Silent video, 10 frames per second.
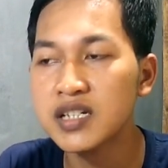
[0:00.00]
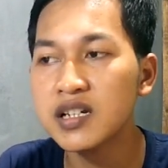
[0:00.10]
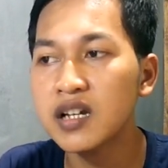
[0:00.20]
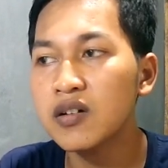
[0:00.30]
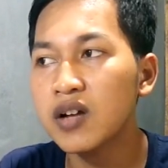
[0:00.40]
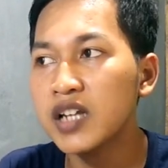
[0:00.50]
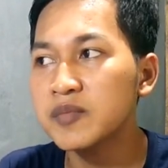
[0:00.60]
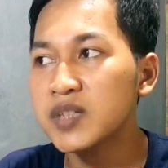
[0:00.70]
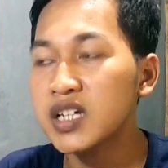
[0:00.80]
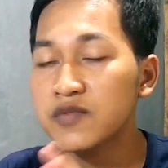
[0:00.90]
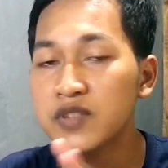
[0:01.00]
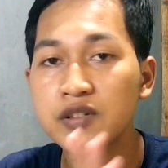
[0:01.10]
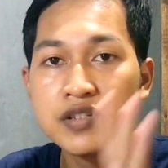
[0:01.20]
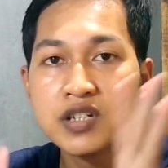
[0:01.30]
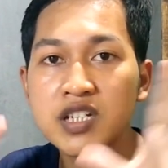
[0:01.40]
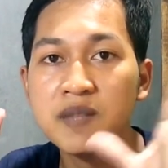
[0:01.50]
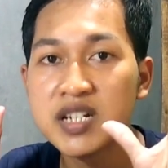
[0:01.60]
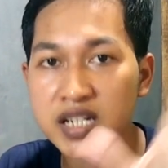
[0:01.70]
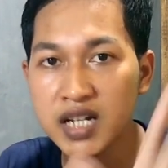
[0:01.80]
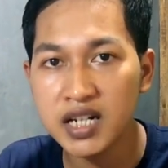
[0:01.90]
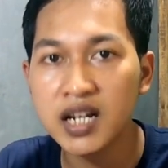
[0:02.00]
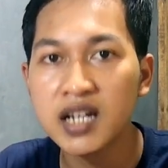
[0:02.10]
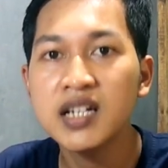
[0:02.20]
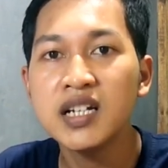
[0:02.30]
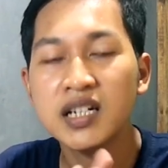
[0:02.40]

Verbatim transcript: Jadi kalau kalian melihat video short zaman sekarang,